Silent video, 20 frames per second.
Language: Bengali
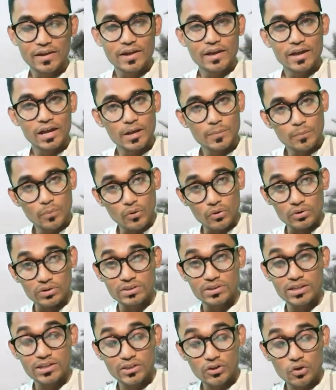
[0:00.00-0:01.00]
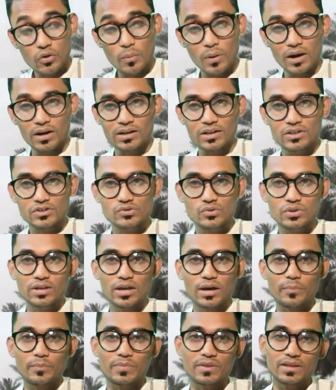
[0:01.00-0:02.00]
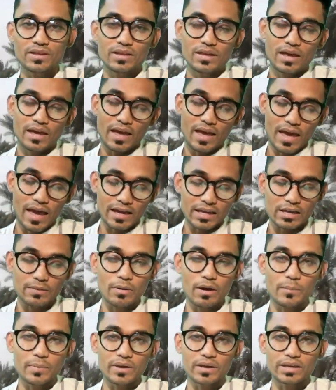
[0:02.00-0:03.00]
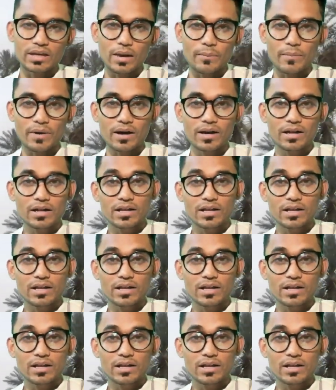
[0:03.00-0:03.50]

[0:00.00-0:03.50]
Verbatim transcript: এরপর তৃতীয়বার যদি আপনি একইভাবে ক্যামা